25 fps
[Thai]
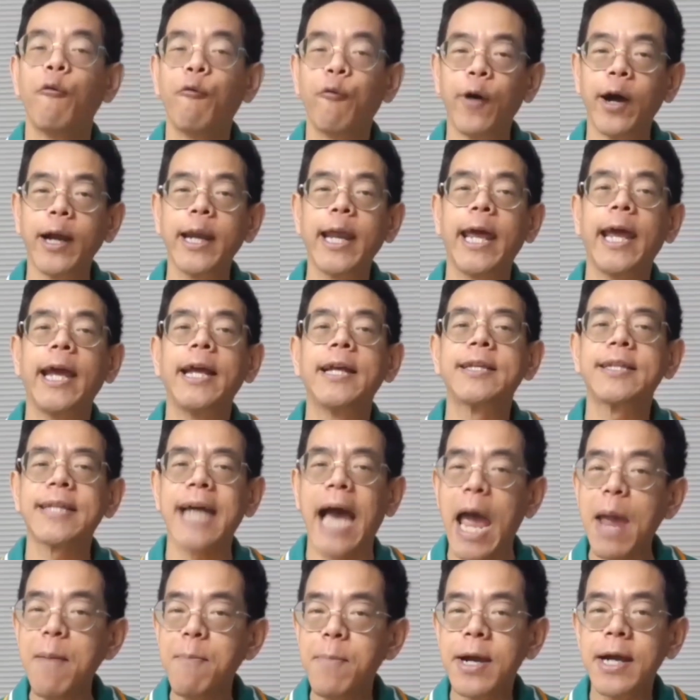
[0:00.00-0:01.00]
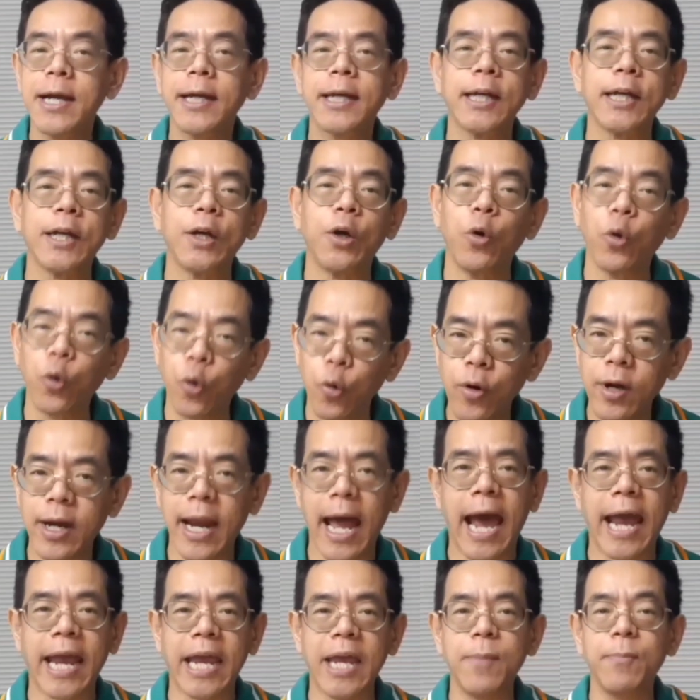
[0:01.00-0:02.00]
First เองใช้มือถือรุ่น
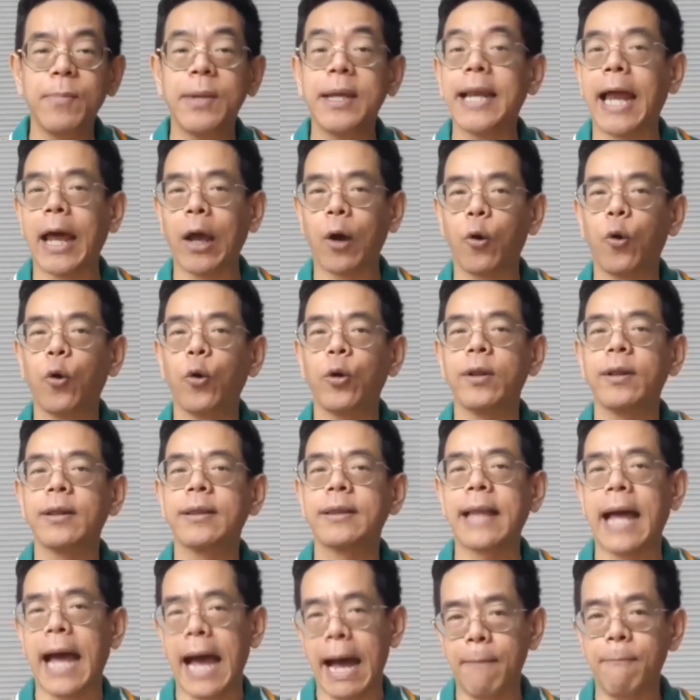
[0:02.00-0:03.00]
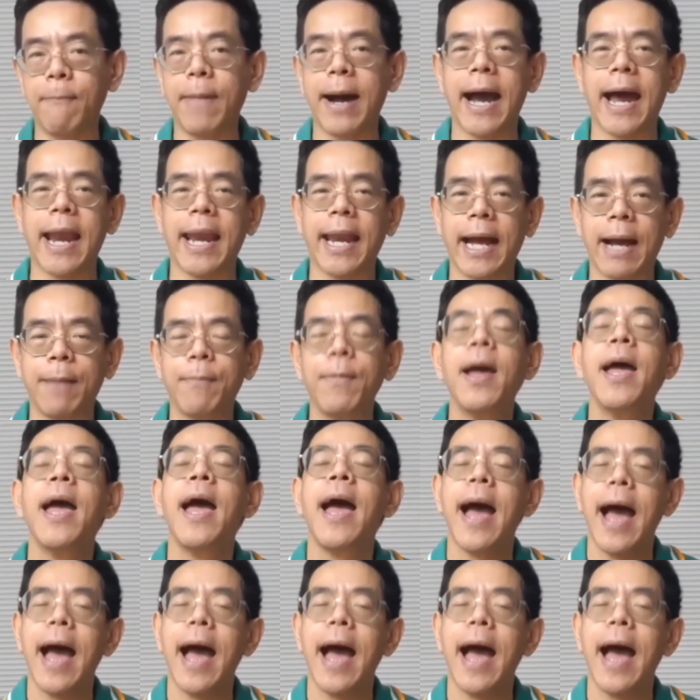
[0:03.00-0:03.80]
ไหนมีหลายคนถามมานะครับ